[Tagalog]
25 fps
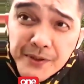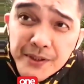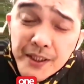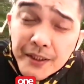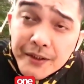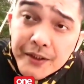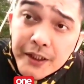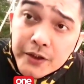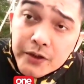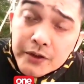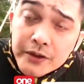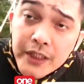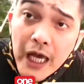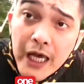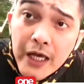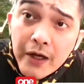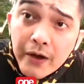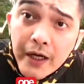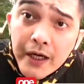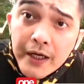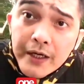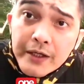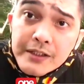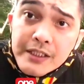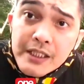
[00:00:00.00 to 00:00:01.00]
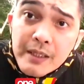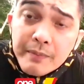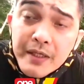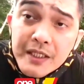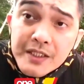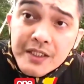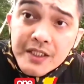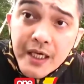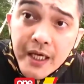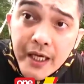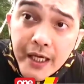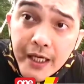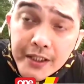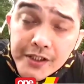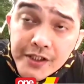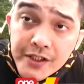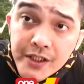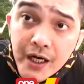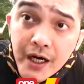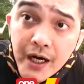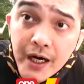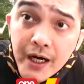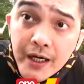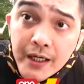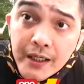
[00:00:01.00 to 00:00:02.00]
nandito tayo ngayon sa may
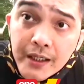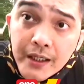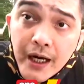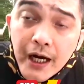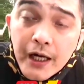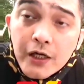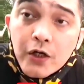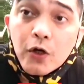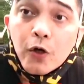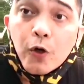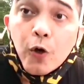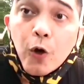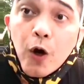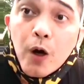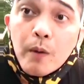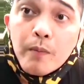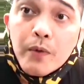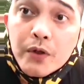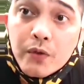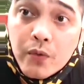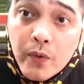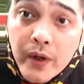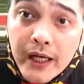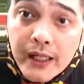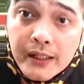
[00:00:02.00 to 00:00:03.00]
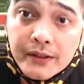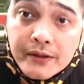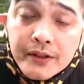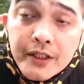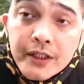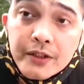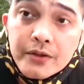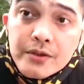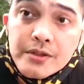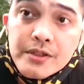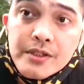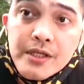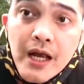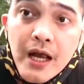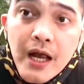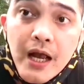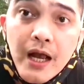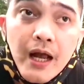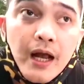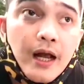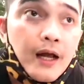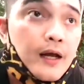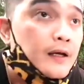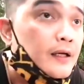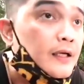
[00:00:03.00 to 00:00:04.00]
CHR along Commonwealth dito
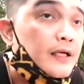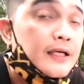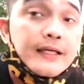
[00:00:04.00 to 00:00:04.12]
sa